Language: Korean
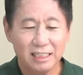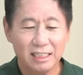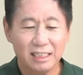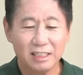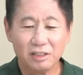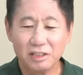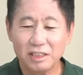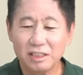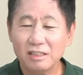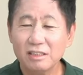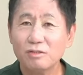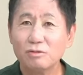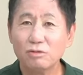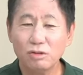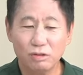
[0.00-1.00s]
이것은
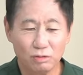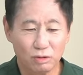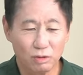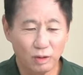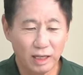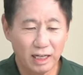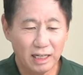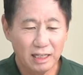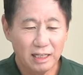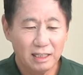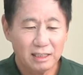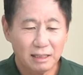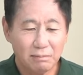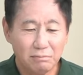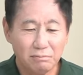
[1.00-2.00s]
울릉도의
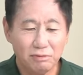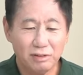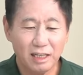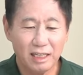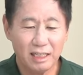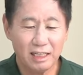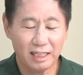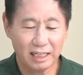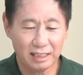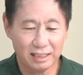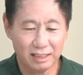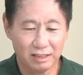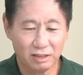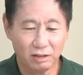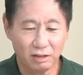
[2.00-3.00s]
삼분의 일이 안
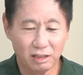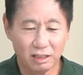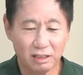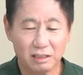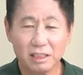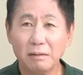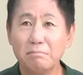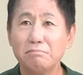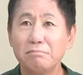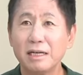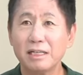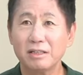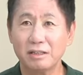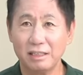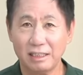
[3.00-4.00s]
되는 거리는
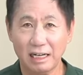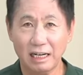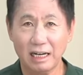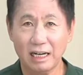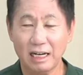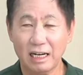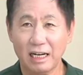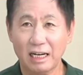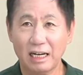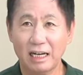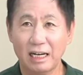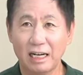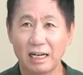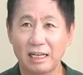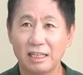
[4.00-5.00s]
삼백여리다.
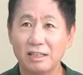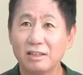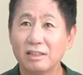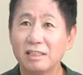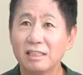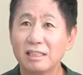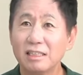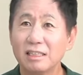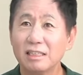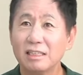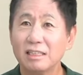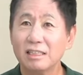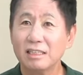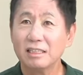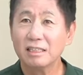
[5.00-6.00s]
이런
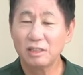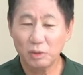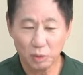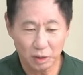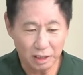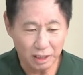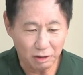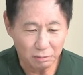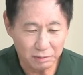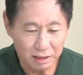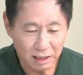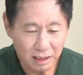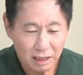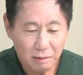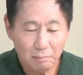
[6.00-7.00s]
기록이
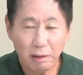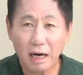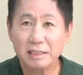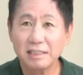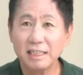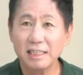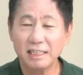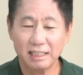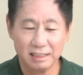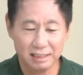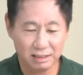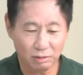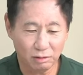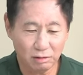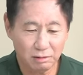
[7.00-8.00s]
나옵니다. 박세당
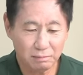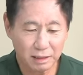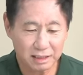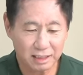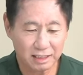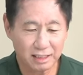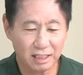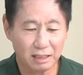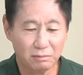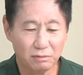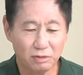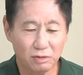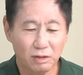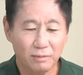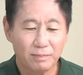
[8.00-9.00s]
씨도, 박세당이라는
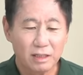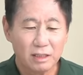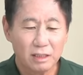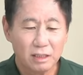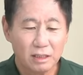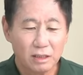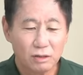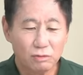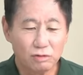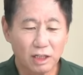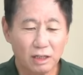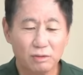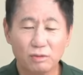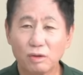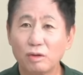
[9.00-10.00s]
분도
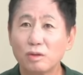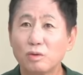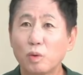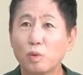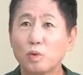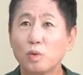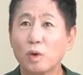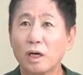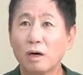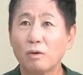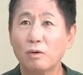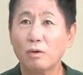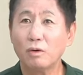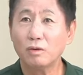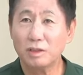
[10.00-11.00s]
우산도를
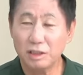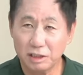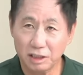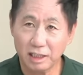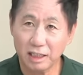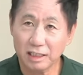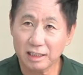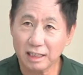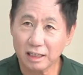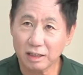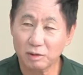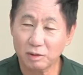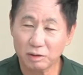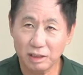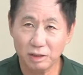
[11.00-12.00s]
독도라고
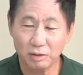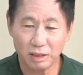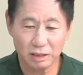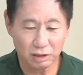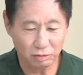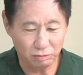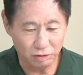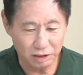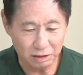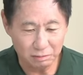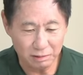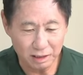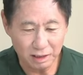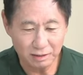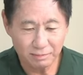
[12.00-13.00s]
지칭했다라고 기록에 적고 있습니다.